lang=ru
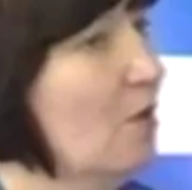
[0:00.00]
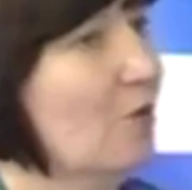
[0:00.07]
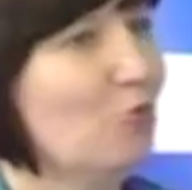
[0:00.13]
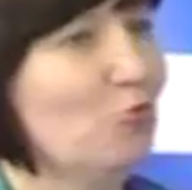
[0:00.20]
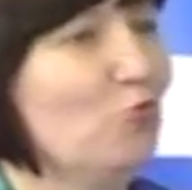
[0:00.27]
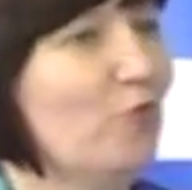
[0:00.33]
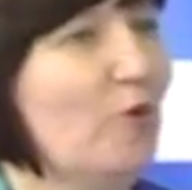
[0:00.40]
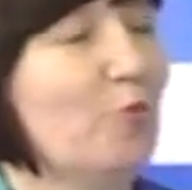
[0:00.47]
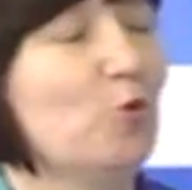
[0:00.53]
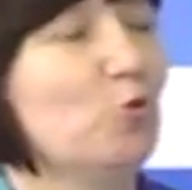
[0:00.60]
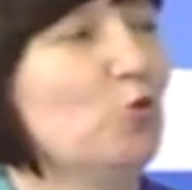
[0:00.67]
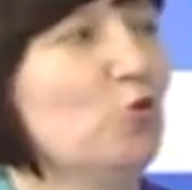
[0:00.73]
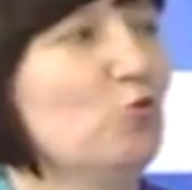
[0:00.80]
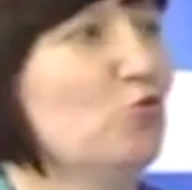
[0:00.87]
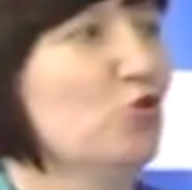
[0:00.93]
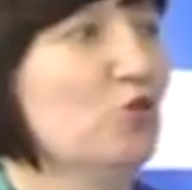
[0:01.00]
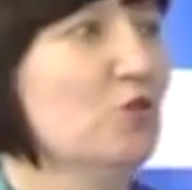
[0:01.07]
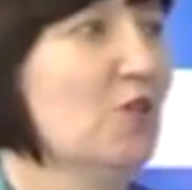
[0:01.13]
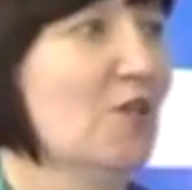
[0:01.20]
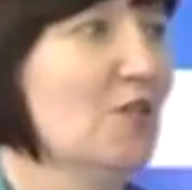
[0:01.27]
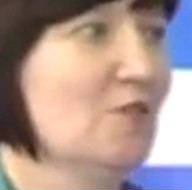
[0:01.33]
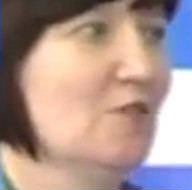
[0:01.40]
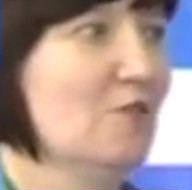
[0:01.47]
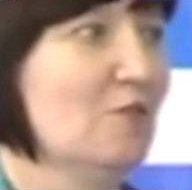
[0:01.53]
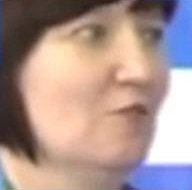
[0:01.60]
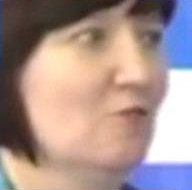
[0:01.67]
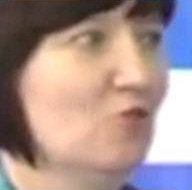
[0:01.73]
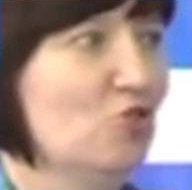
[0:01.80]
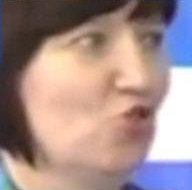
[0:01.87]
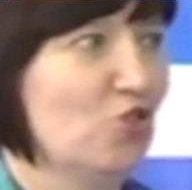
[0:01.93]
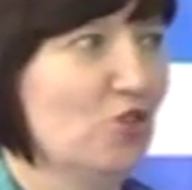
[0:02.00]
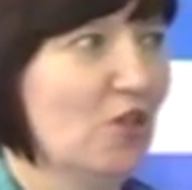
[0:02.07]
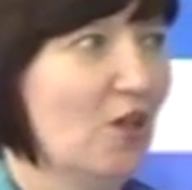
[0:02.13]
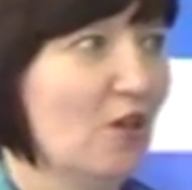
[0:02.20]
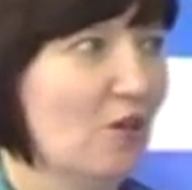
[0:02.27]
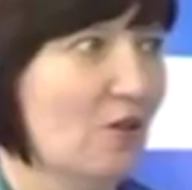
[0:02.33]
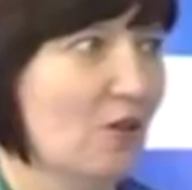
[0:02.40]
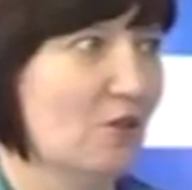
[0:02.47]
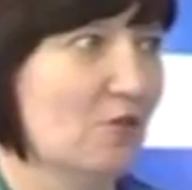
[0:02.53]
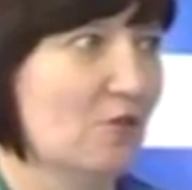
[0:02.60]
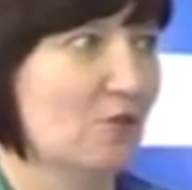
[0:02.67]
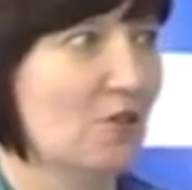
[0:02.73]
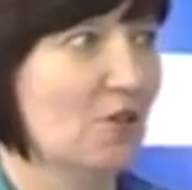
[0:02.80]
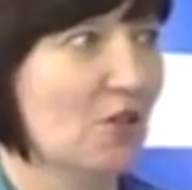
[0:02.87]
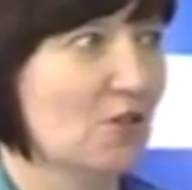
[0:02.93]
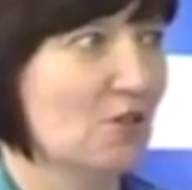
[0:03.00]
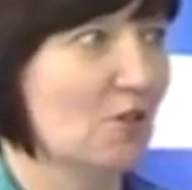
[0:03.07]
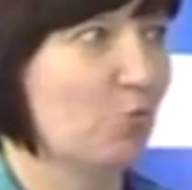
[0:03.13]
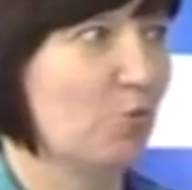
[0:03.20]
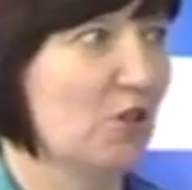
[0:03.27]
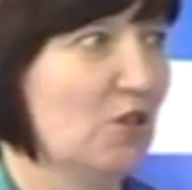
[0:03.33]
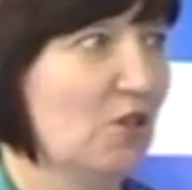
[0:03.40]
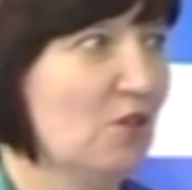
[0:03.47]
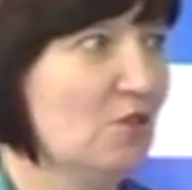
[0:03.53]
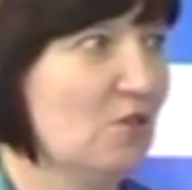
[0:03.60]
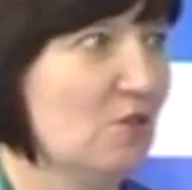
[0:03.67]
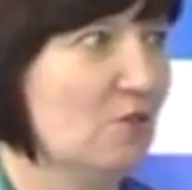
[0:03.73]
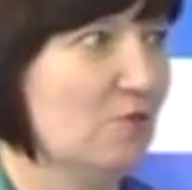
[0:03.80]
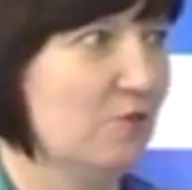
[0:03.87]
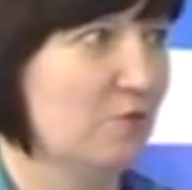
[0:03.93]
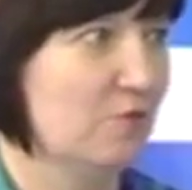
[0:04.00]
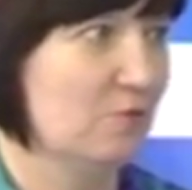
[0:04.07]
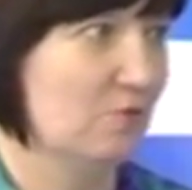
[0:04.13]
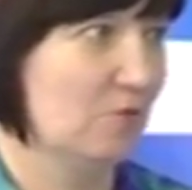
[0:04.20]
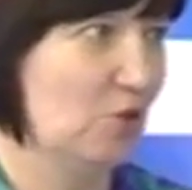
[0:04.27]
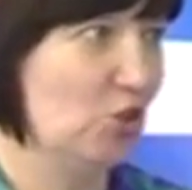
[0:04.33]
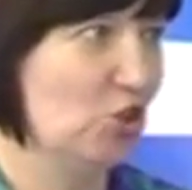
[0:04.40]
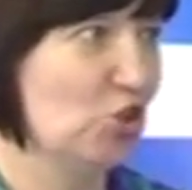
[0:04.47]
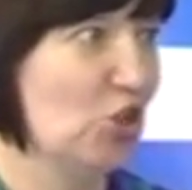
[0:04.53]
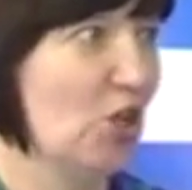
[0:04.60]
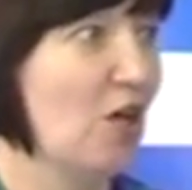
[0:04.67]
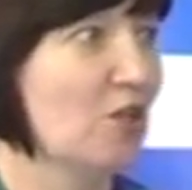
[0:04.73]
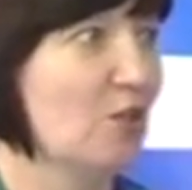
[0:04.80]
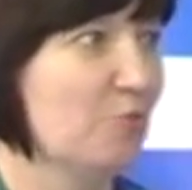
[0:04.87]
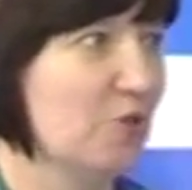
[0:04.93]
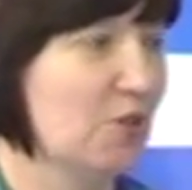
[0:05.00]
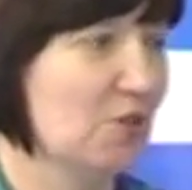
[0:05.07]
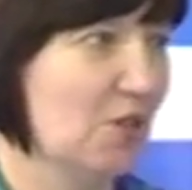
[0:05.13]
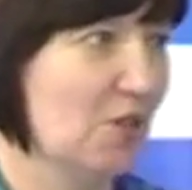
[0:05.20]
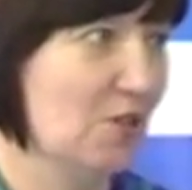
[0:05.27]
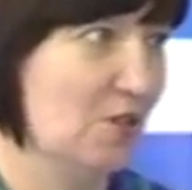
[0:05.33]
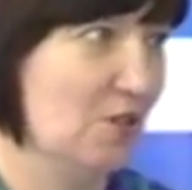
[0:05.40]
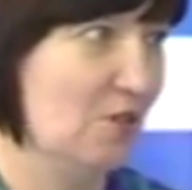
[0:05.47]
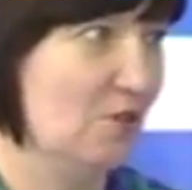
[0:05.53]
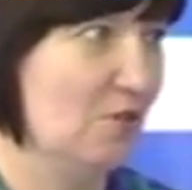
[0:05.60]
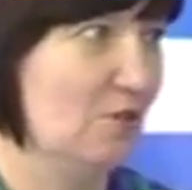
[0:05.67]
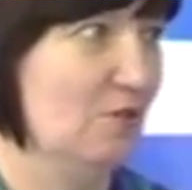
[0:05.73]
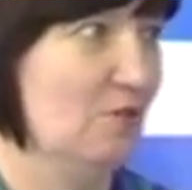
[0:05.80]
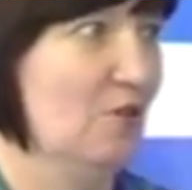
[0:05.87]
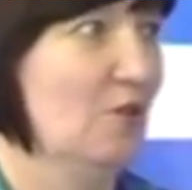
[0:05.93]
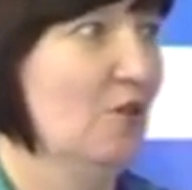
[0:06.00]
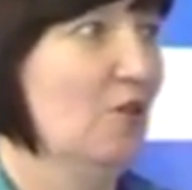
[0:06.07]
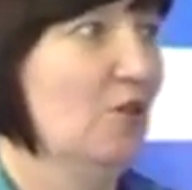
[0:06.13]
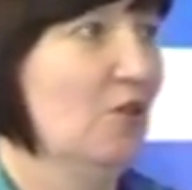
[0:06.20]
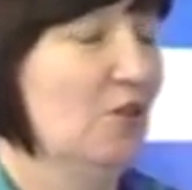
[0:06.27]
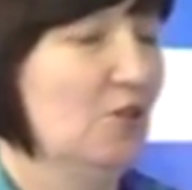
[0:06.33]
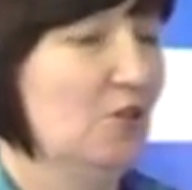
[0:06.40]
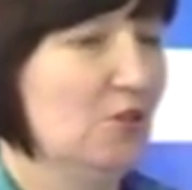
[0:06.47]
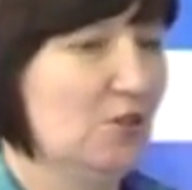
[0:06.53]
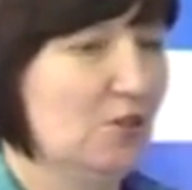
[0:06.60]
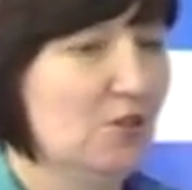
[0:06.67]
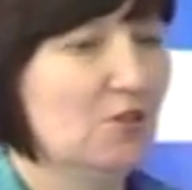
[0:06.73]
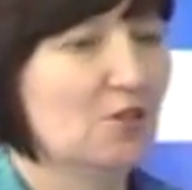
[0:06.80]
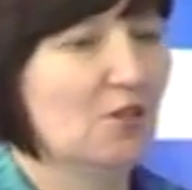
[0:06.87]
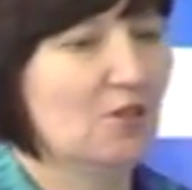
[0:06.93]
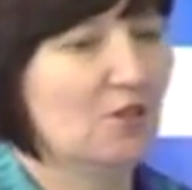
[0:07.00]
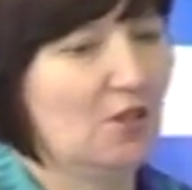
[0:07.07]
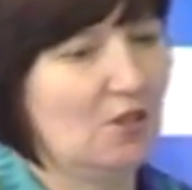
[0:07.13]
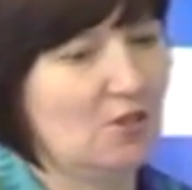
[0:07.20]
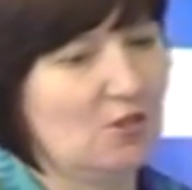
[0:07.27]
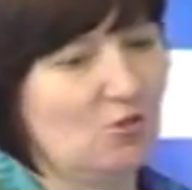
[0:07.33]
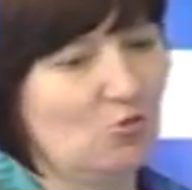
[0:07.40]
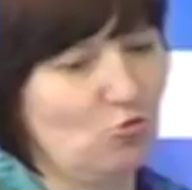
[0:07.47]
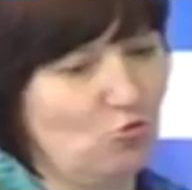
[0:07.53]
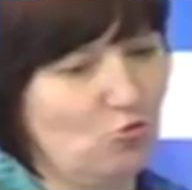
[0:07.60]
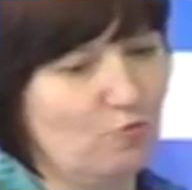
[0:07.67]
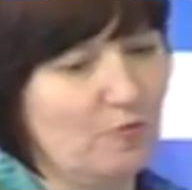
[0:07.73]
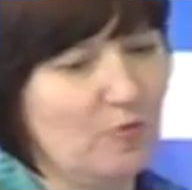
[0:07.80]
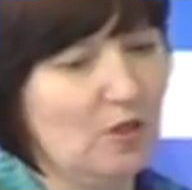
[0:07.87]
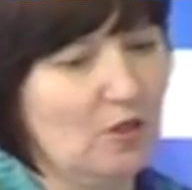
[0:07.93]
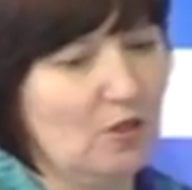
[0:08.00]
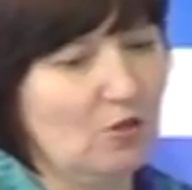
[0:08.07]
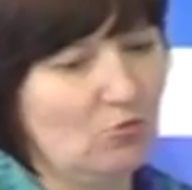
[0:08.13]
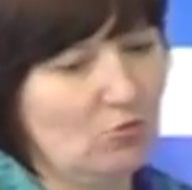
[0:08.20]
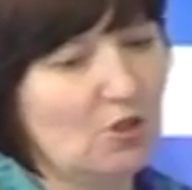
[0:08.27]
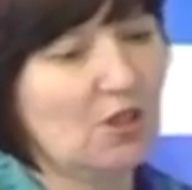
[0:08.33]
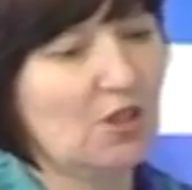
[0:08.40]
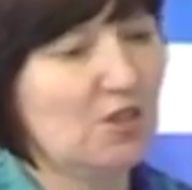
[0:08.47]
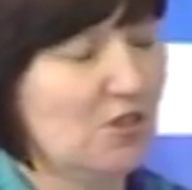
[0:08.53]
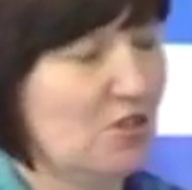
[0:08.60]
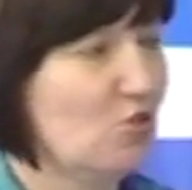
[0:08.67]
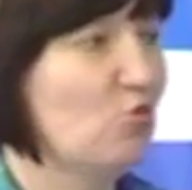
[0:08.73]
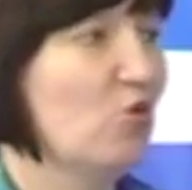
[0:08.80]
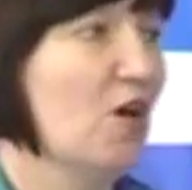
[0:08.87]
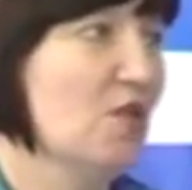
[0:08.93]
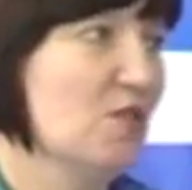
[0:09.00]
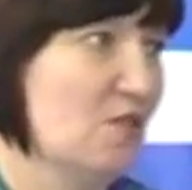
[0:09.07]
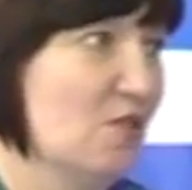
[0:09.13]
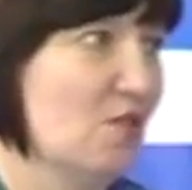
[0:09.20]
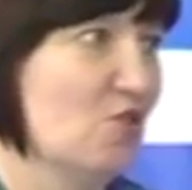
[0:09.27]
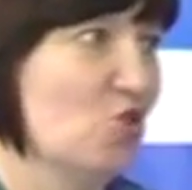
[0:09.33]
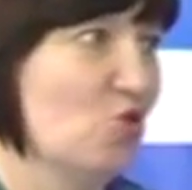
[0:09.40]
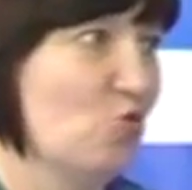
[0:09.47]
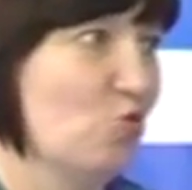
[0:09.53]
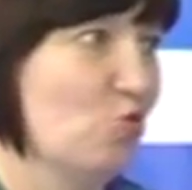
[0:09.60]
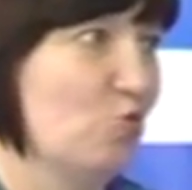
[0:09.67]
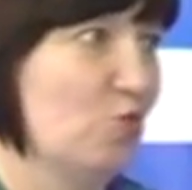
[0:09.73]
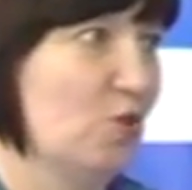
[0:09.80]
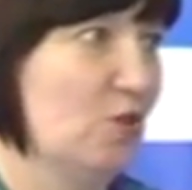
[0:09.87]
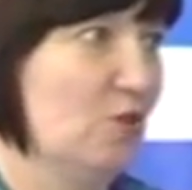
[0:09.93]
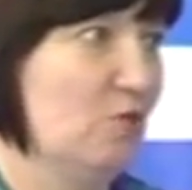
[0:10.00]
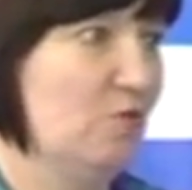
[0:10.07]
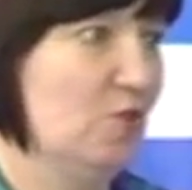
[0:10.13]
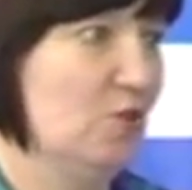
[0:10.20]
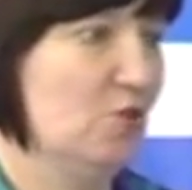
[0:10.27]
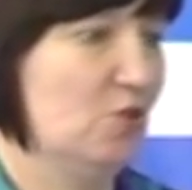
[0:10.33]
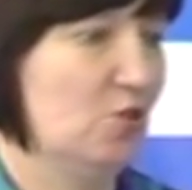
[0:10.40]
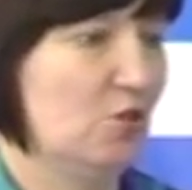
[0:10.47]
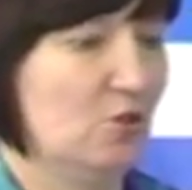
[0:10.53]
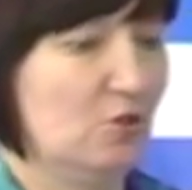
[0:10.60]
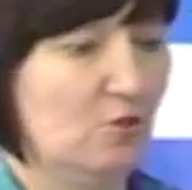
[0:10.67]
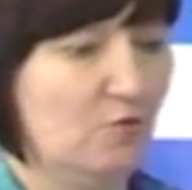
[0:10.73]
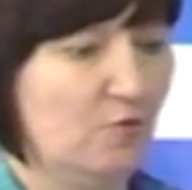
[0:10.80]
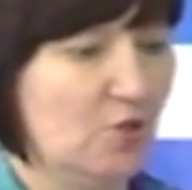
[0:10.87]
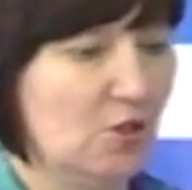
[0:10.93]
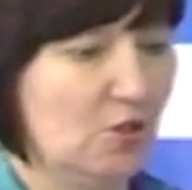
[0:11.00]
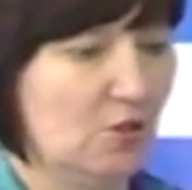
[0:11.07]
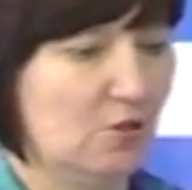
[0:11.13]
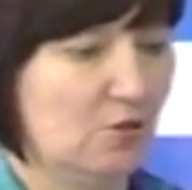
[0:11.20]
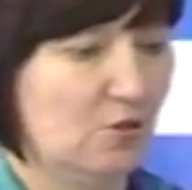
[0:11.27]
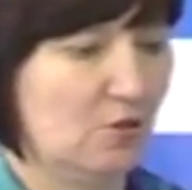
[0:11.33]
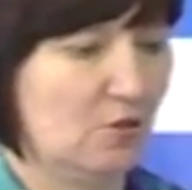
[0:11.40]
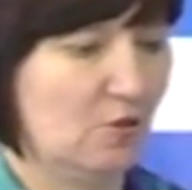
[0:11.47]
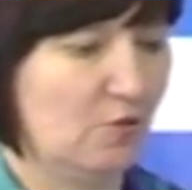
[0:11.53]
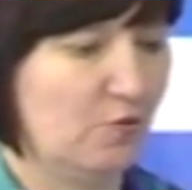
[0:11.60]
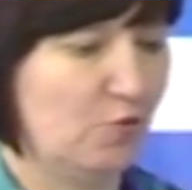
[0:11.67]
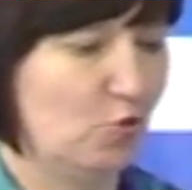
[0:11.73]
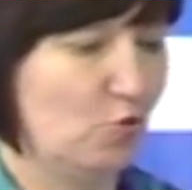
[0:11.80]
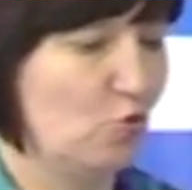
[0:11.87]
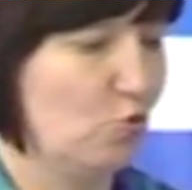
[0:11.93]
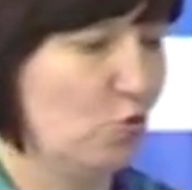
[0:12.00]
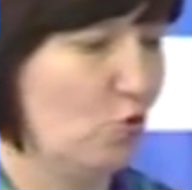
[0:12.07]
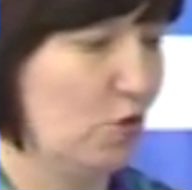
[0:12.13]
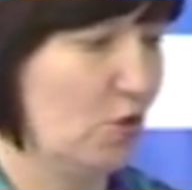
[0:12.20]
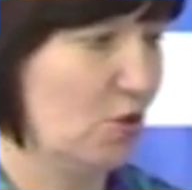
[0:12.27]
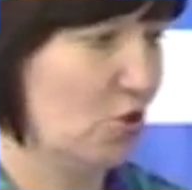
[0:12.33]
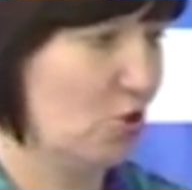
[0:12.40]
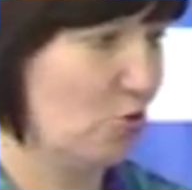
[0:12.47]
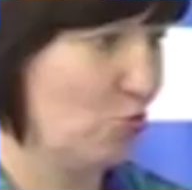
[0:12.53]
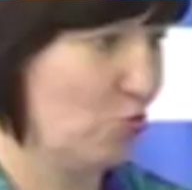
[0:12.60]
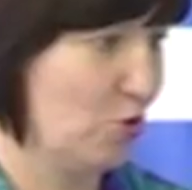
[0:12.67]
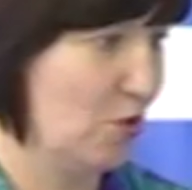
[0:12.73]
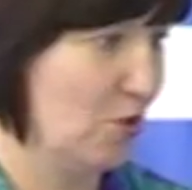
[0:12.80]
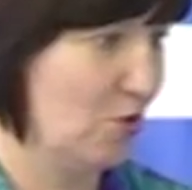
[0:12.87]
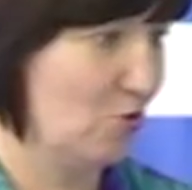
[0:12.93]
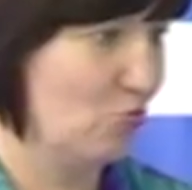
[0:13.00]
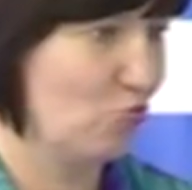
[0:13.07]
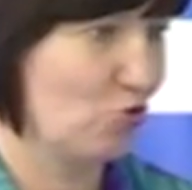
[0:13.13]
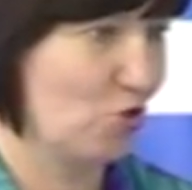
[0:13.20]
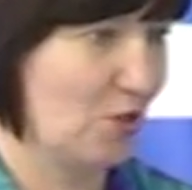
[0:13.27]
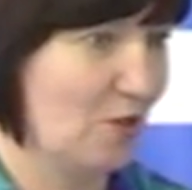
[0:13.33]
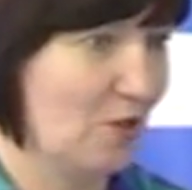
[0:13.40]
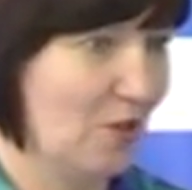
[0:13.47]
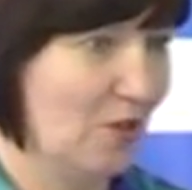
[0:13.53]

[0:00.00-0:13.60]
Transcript: Ну, вопросы очень разные, начиная от грязных подъездов и жалоб на соседей. И здесь как раз, ну, ну, такая ситуация, что ты видишь э, выход э, в том только, что здесь нужно